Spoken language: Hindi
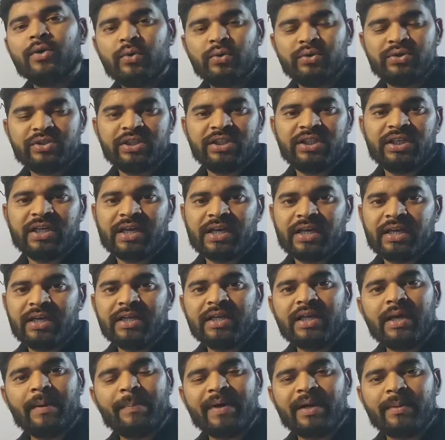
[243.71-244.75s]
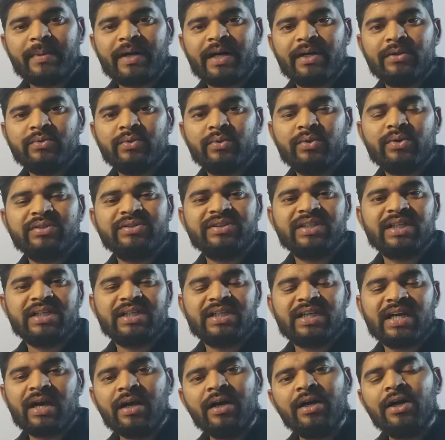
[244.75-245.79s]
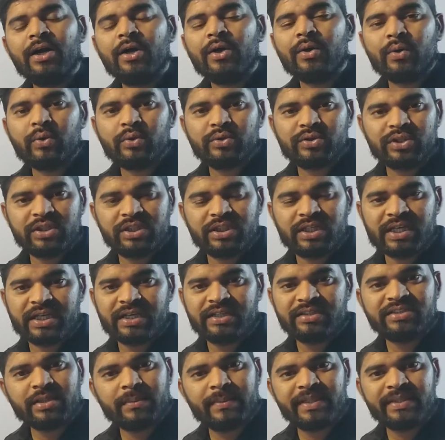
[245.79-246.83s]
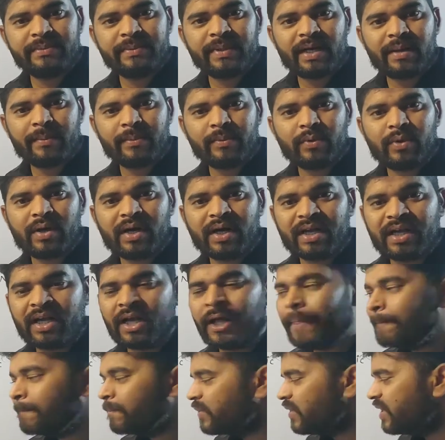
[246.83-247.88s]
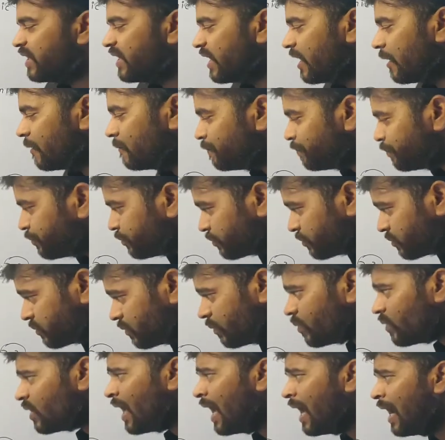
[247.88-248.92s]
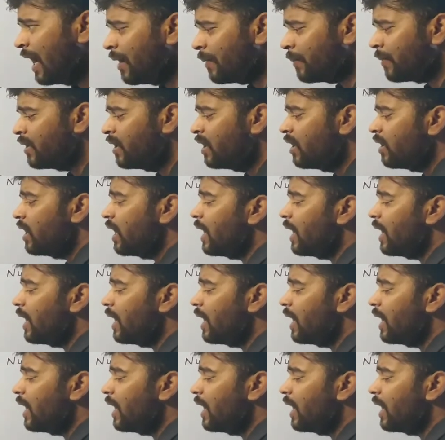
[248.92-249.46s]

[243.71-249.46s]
होती है या परमाणुओं की संख्या होती है समझ में आपको आ गया ठीक है अब